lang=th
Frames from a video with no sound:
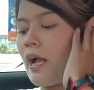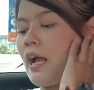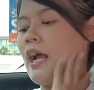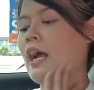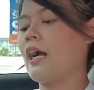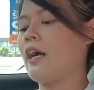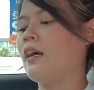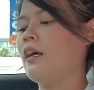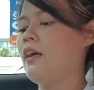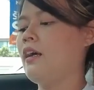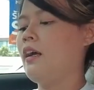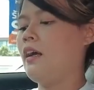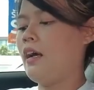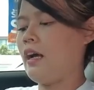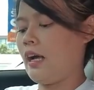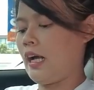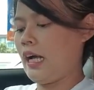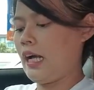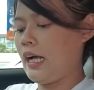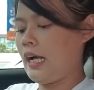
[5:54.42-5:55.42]
มาก
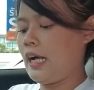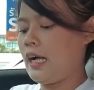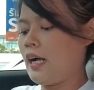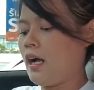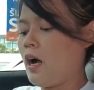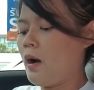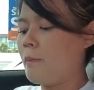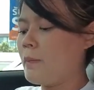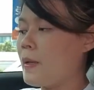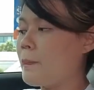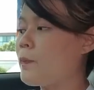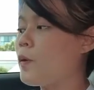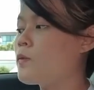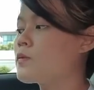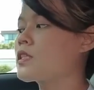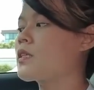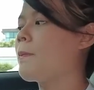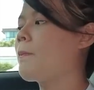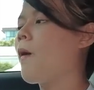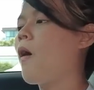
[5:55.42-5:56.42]
อ่ามีปุ่ม
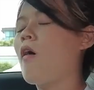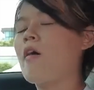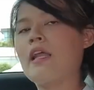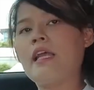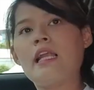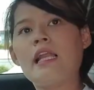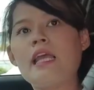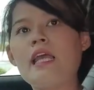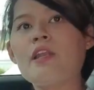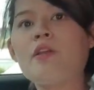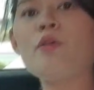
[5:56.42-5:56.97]
สปอร์ตให้เล่